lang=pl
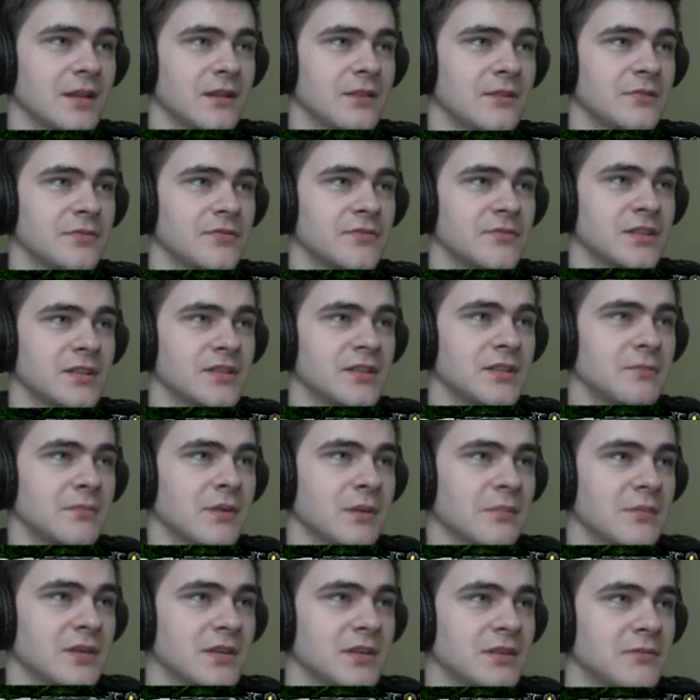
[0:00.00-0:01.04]
wtedy
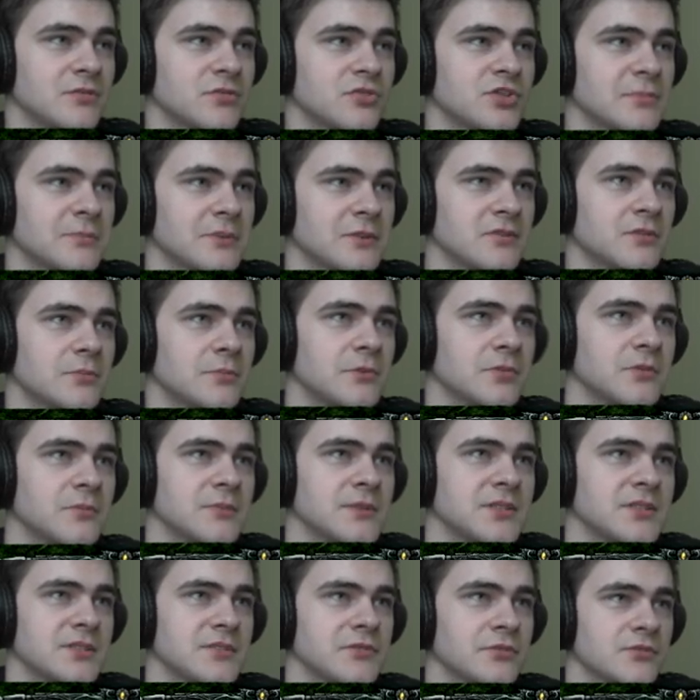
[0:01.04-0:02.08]
mamy duże
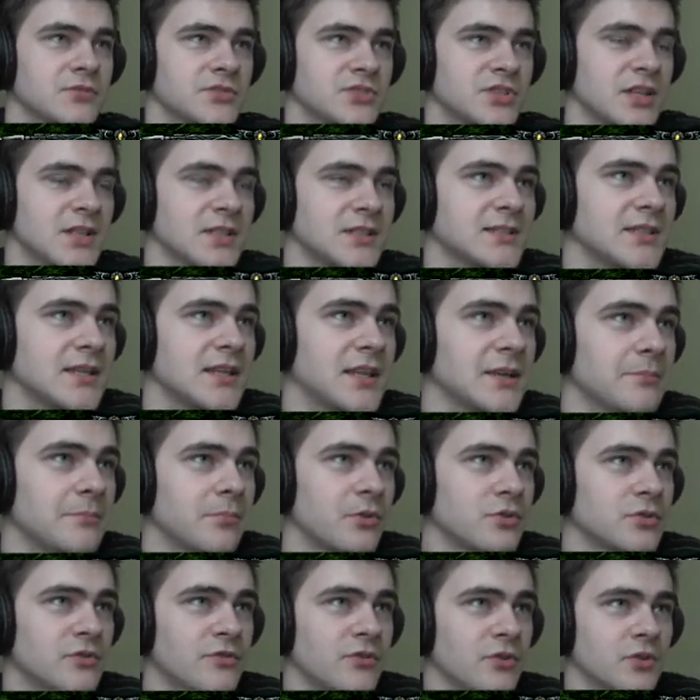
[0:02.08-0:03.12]
prawdopodobieństwo, że te
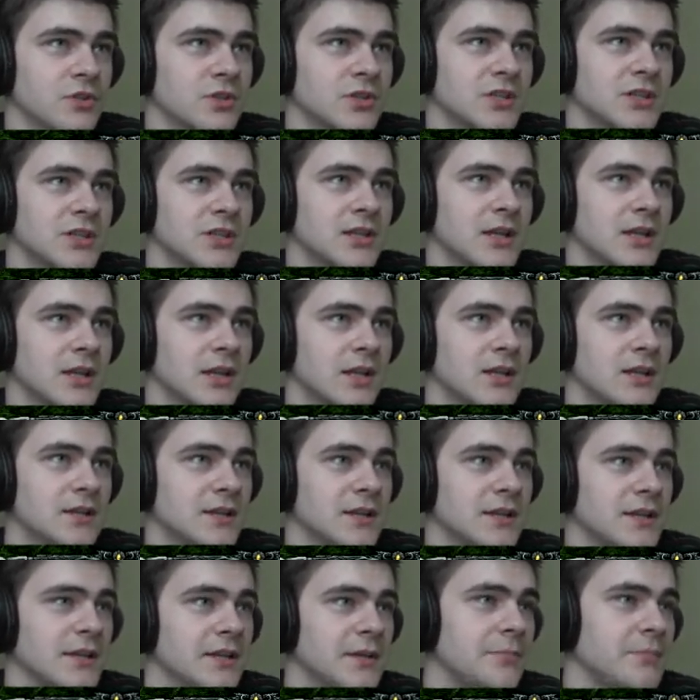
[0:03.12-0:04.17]
potworki,
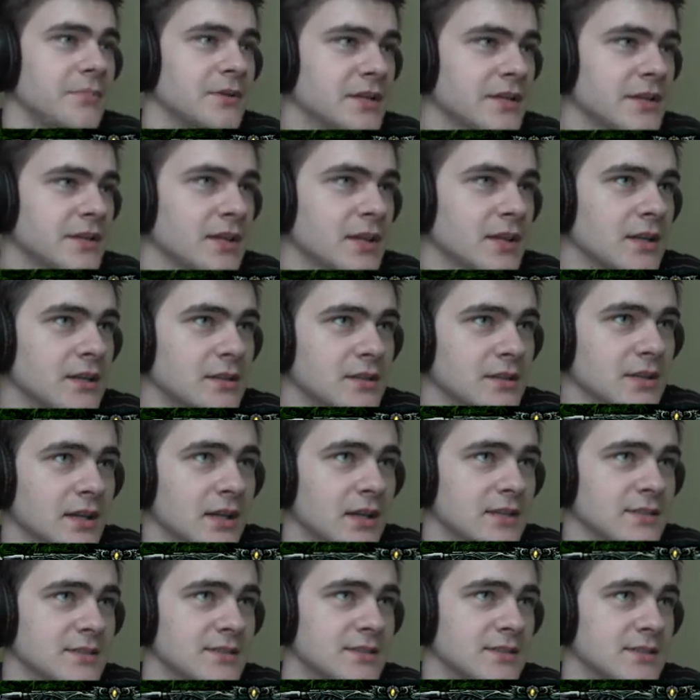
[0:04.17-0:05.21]
e, creepy
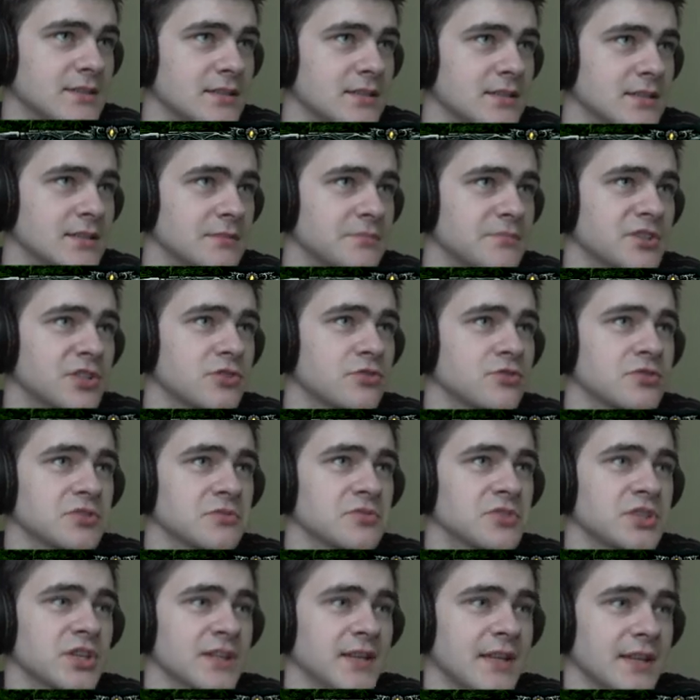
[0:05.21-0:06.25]
nas, e,
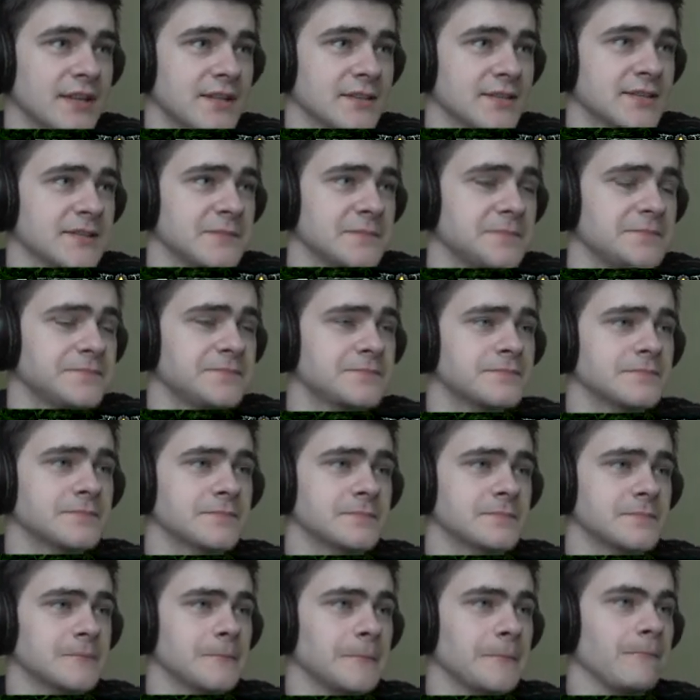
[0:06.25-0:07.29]
przerzucą się na nas.
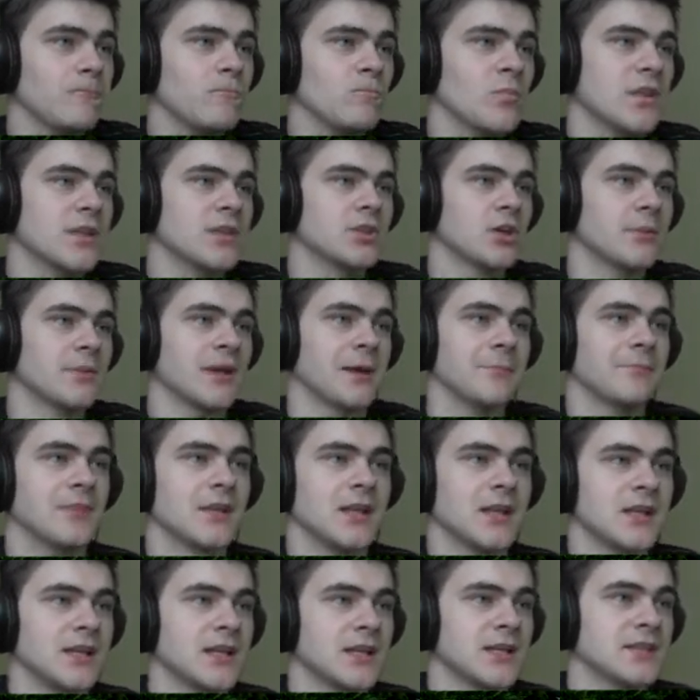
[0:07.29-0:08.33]
Dobra,
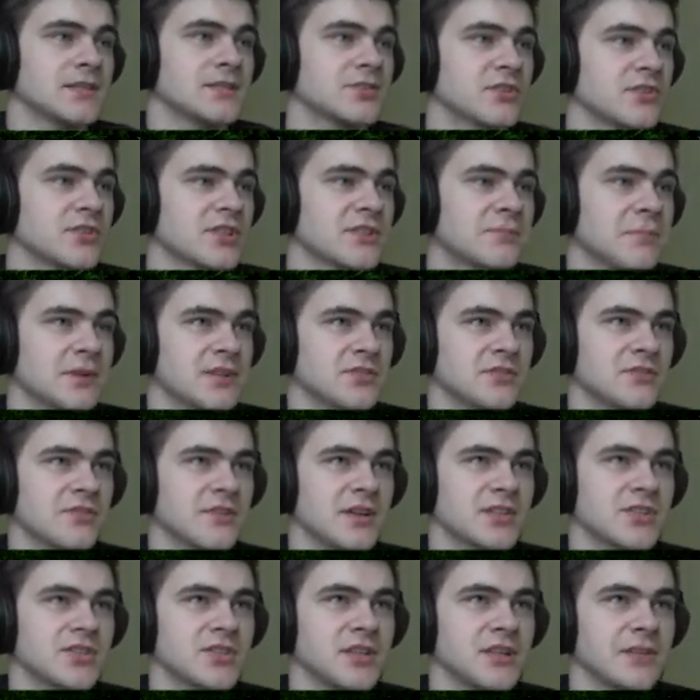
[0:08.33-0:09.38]
co jest bardzo
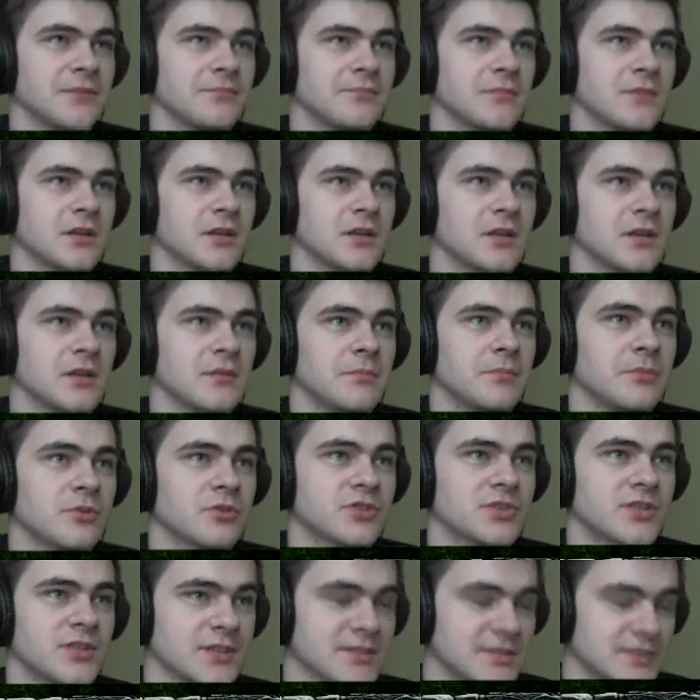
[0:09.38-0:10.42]
ważne
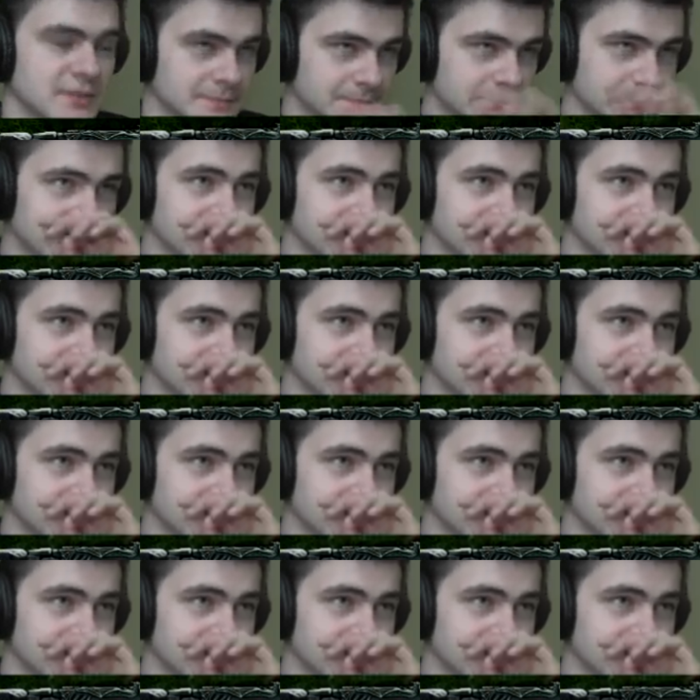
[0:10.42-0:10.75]
podczas